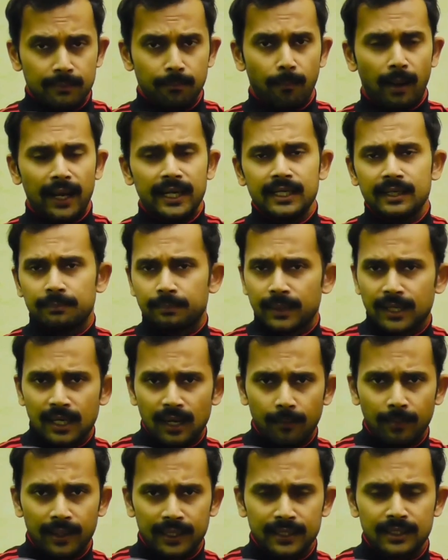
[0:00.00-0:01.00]
माइंड पे
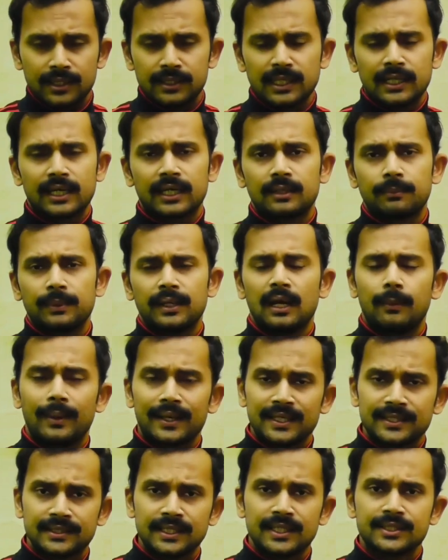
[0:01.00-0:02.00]
हमारे इंटेलेक्ट पे हमारे
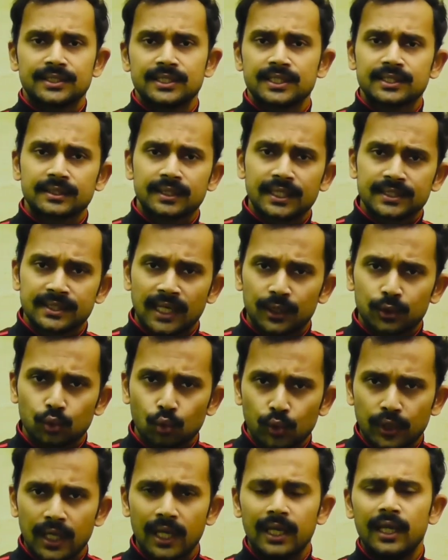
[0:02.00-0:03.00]
सेंसेस के साथ तू
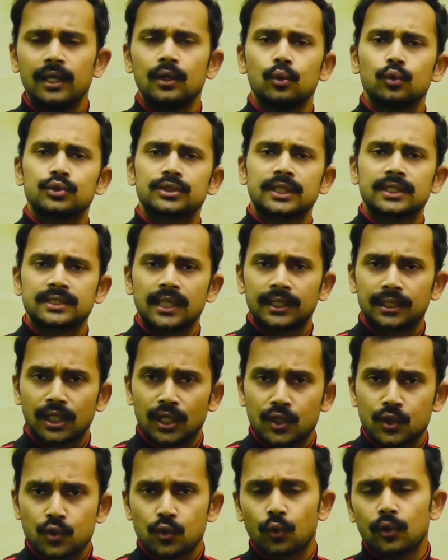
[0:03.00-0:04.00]
खेल उसके साथ
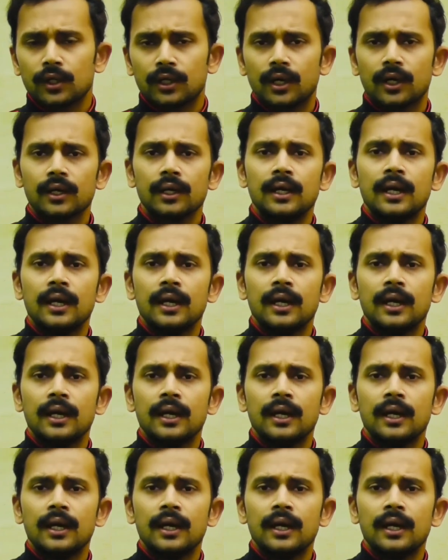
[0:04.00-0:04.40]
कंट्रोल कर